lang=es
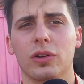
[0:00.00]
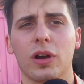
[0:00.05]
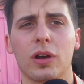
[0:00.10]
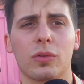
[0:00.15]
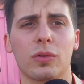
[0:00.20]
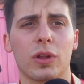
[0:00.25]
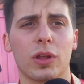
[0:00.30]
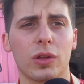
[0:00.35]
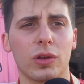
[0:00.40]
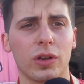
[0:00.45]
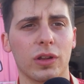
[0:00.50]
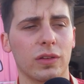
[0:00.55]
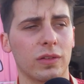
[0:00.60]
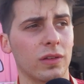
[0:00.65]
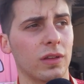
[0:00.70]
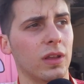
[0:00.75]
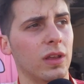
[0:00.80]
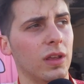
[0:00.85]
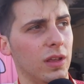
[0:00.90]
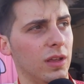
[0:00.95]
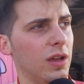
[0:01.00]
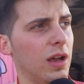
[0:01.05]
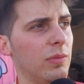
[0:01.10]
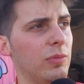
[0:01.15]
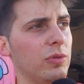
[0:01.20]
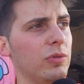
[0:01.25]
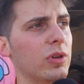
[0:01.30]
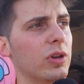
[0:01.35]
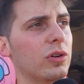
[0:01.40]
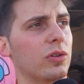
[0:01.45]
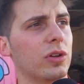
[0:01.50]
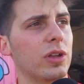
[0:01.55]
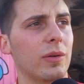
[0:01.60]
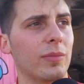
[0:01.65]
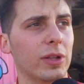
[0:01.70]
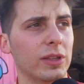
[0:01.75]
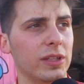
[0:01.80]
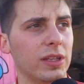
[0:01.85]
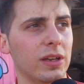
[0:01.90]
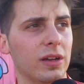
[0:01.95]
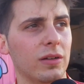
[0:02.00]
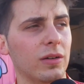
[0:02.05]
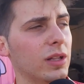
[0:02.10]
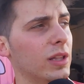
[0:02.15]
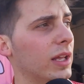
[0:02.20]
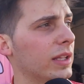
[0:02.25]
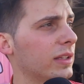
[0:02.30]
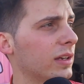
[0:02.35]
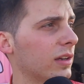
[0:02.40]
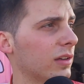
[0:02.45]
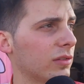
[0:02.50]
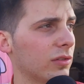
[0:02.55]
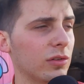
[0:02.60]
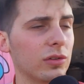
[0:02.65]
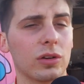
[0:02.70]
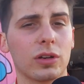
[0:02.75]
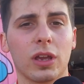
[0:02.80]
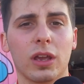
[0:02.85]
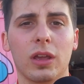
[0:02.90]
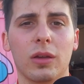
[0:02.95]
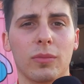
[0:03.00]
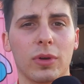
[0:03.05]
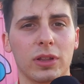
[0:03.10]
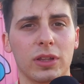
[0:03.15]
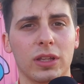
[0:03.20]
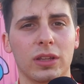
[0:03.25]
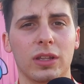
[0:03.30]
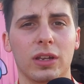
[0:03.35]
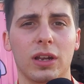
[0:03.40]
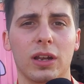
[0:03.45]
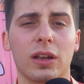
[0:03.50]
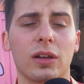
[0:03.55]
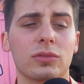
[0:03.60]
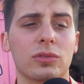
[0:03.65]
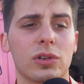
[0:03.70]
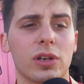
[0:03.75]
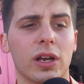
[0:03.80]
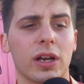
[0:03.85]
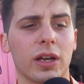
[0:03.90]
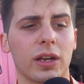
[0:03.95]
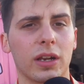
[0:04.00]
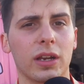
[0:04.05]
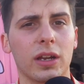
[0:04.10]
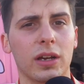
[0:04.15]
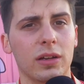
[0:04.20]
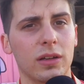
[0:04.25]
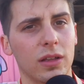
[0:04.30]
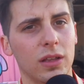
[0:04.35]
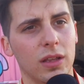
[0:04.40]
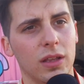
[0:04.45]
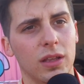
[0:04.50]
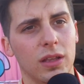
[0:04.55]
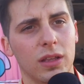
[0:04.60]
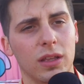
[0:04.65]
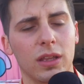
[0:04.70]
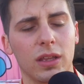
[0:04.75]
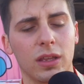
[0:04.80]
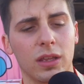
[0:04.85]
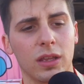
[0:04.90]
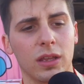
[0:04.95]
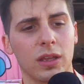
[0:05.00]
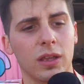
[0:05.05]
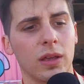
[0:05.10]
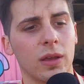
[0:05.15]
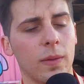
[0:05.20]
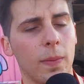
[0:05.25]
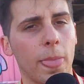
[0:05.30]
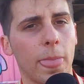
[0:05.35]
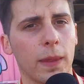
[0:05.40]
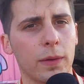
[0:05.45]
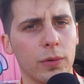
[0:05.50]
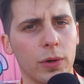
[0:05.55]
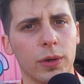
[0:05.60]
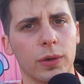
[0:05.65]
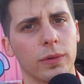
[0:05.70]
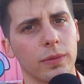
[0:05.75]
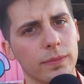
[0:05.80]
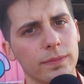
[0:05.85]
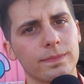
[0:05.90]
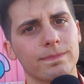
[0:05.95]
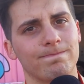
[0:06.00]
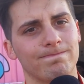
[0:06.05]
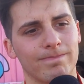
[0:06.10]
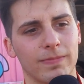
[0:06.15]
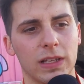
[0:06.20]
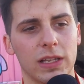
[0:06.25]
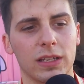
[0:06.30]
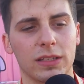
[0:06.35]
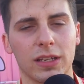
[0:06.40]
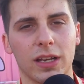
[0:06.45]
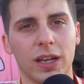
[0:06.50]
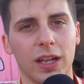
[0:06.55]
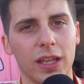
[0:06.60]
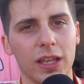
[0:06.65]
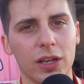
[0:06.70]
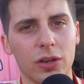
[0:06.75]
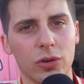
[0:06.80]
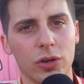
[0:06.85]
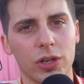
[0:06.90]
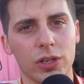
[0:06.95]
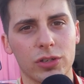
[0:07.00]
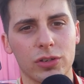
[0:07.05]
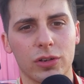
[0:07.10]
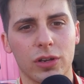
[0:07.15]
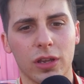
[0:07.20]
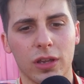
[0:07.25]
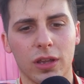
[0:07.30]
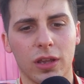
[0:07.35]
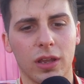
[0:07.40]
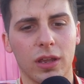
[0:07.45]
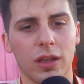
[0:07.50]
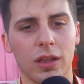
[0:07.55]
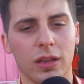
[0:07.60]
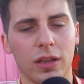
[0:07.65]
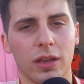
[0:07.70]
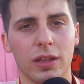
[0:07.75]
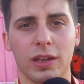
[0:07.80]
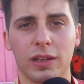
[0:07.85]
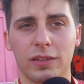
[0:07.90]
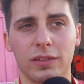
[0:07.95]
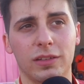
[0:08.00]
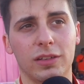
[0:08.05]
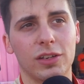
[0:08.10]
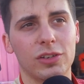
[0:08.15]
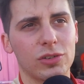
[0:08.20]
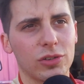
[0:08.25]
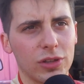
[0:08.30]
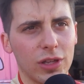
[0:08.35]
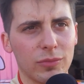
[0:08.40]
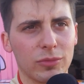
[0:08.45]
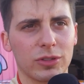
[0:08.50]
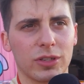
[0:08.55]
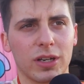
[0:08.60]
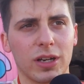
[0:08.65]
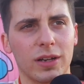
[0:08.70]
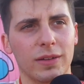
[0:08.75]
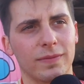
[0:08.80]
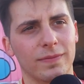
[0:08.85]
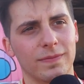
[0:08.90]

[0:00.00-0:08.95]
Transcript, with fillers: Carburadores, a mi viejo y a Matías Baldata, que son los que me atienden el auto en la carrera. y bueno, les agradezco a ellos que, gracias a ellos estamos acá.